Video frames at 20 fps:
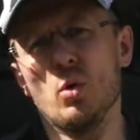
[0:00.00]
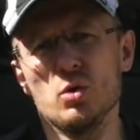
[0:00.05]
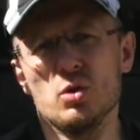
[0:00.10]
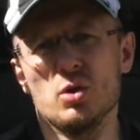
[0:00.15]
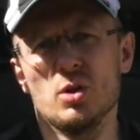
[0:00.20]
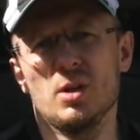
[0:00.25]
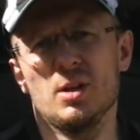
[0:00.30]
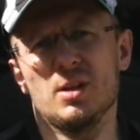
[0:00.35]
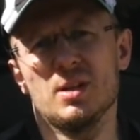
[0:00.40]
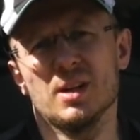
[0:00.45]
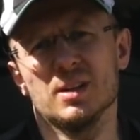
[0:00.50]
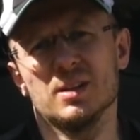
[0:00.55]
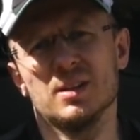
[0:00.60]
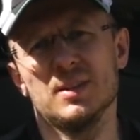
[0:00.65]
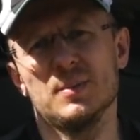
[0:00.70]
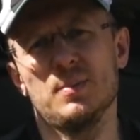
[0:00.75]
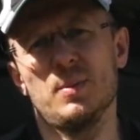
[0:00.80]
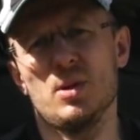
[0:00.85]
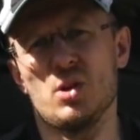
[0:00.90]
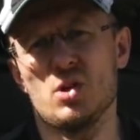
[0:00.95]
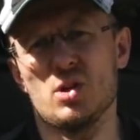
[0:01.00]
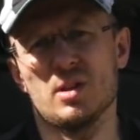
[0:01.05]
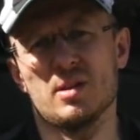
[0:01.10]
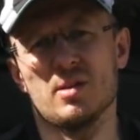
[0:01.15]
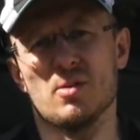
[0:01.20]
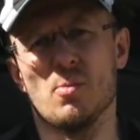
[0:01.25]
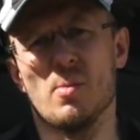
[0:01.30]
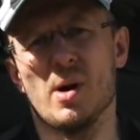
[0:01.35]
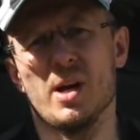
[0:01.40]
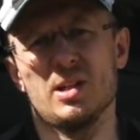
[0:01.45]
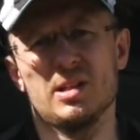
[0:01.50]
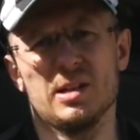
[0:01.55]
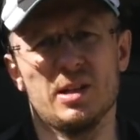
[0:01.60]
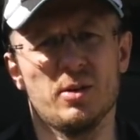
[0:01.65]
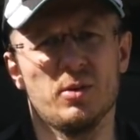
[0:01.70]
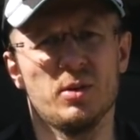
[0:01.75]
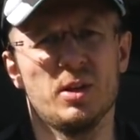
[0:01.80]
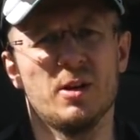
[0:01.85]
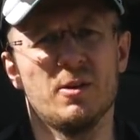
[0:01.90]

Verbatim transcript: очередь от избыточного масляного